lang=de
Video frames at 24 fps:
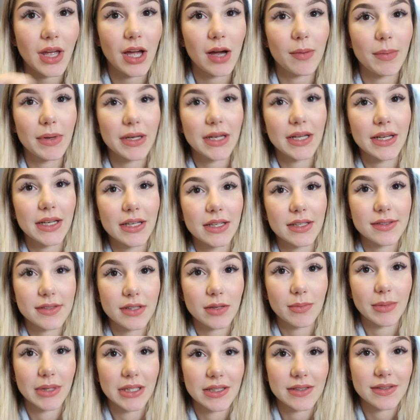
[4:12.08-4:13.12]
Aber naja, das
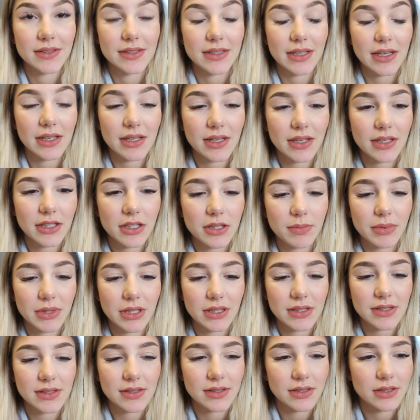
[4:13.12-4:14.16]
kann man jetzt nicht ändern. Ich bin
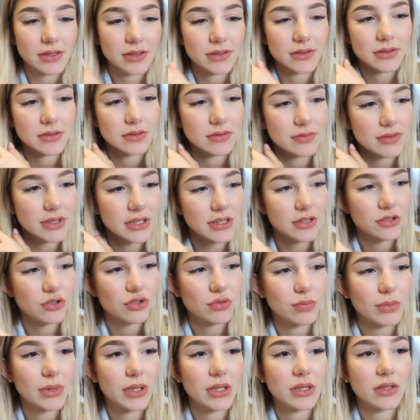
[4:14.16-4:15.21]
jetzt äh, fertig
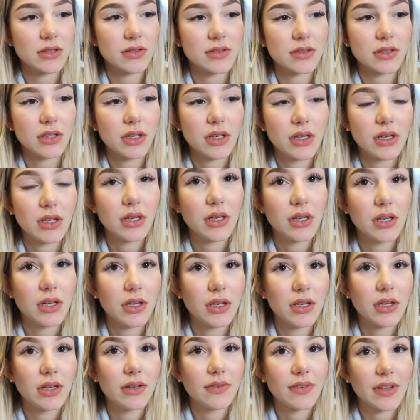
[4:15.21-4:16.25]
geschminkt
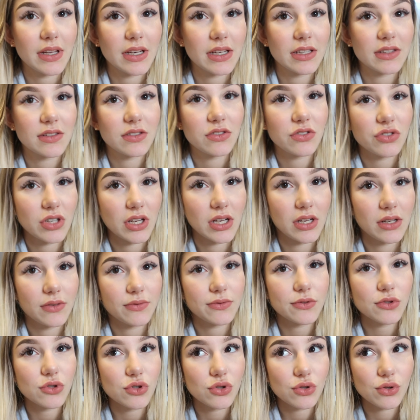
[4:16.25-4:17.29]
werde jetzt schnell
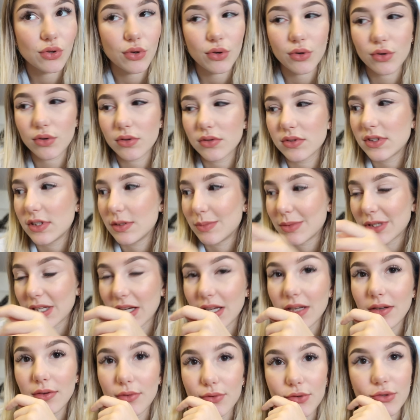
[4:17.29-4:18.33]
frühstücken, ziehe mich
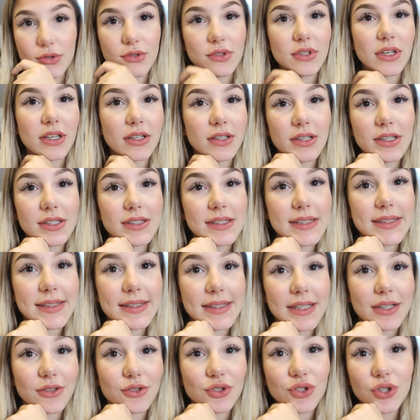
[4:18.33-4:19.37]
an und dann
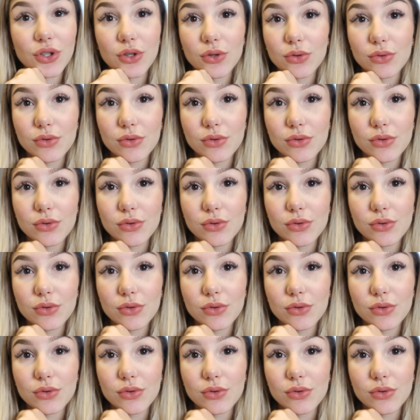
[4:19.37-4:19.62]
geht's auch schon